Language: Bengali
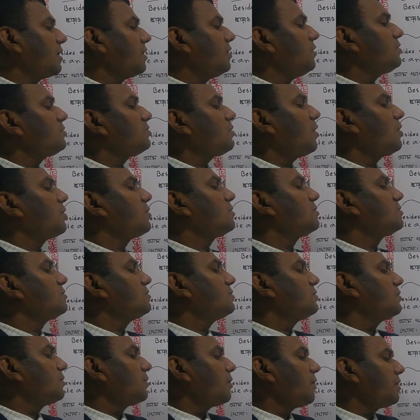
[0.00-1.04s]
খেলো তখন
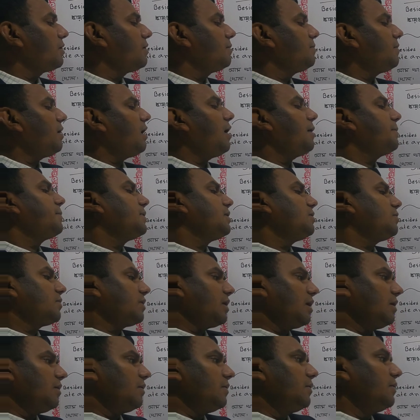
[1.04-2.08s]
রহিম আপেলও
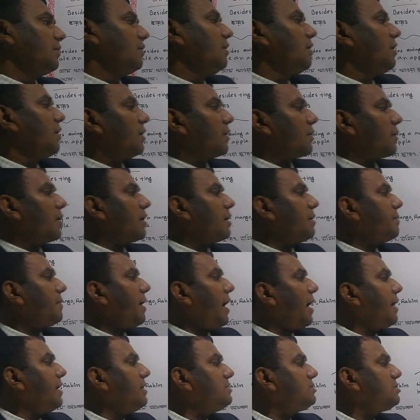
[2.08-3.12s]
খেলো রহিম
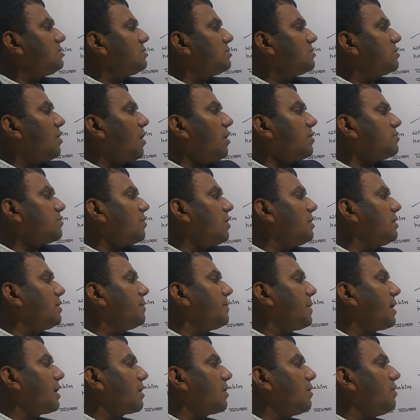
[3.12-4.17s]
এইট নট
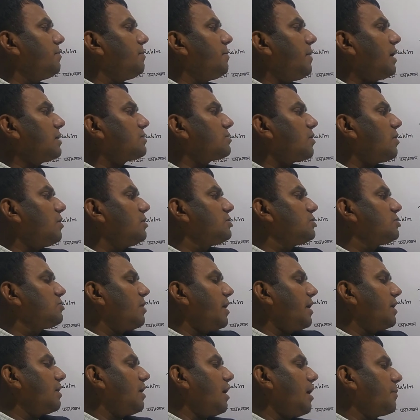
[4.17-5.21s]
অনলি ম্যাঙ্গো বাট অলসো
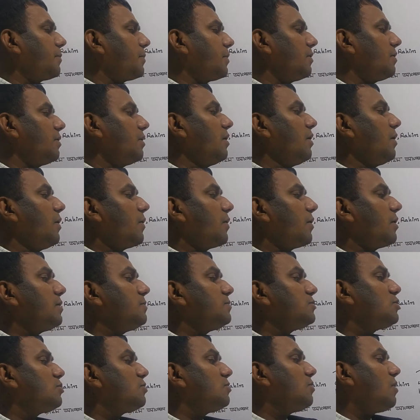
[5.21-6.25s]
অ্যান অ্যাপল
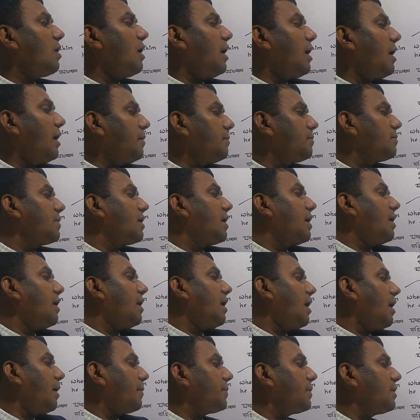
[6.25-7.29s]
রহিম শুধু আম না
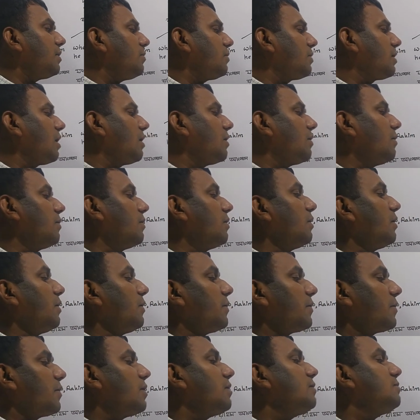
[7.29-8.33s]
আপেলও খেলো
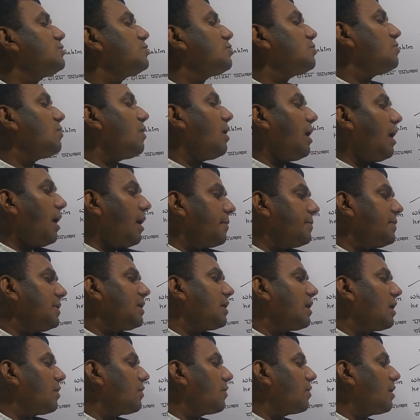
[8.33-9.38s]
রহিম শুধু আমই
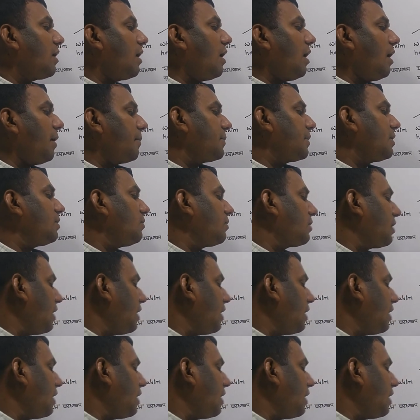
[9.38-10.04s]
খেলো না আপেলও